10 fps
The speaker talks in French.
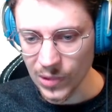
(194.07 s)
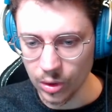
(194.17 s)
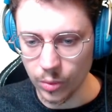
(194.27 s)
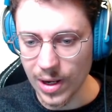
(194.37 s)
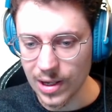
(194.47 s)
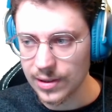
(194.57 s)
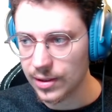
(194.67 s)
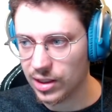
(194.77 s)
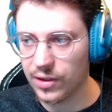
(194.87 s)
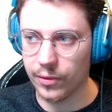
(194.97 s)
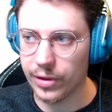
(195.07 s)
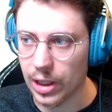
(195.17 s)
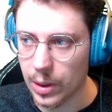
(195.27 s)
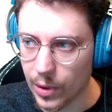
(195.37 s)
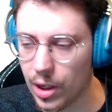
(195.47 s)
de balance qui vont faire
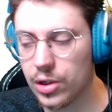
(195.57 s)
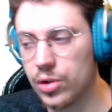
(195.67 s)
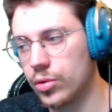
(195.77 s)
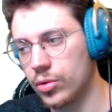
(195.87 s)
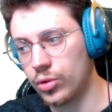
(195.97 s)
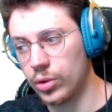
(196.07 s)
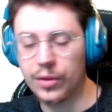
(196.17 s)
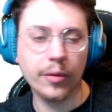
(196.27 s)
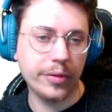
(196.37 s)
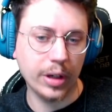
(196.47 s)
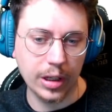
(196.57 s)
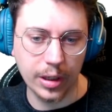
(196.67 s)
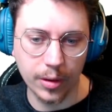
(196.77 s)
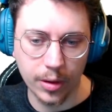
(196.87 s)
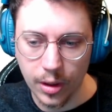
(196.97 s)
les patchs, euh, ceux qui vont faire les,
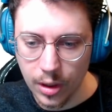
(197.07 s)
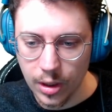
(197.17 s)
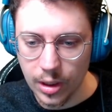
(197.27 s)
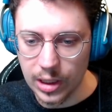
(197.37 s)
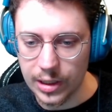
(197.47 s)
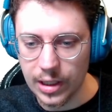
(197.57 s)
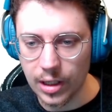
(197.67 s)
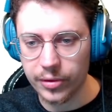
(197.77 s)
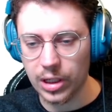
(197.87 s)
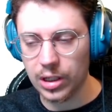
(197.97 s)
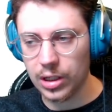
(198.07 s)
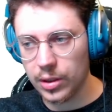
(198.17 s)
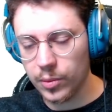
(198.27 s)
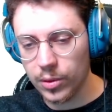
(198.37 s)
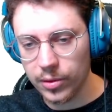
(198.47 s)
euh, les nerfs et les
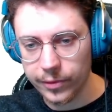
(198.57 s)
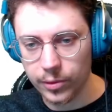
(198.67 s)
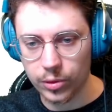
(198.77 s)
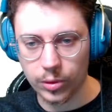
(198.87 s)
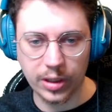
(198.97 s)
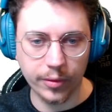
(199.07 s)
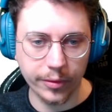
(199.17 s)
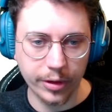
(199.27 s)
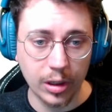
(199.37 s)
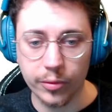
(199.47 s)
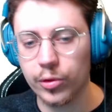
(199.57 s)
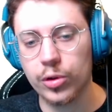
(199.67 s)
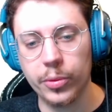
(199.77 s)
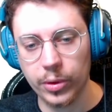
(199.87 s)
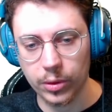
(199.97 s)
buffs, ceux qui vont faire les nouveaux
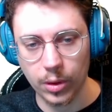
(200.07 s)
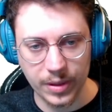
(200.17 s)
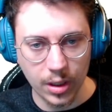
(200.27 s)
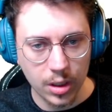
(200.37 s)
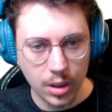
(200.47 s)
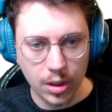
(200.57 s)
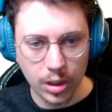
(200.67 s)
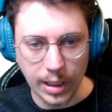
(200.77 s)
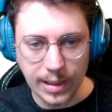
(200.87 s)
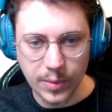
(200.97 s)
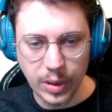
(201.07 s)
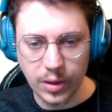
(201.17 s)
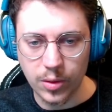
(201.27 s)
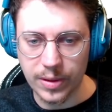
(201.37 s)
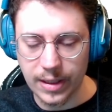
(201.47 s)
champions et trucs comme ça. Et ils expliquent
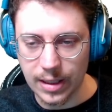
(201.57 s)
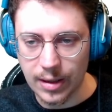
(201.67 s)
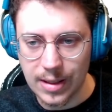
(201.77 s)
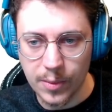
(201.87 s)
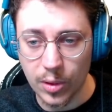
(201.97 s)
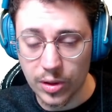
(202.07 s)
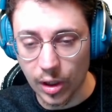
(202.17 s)
ce que c'est que cette team, si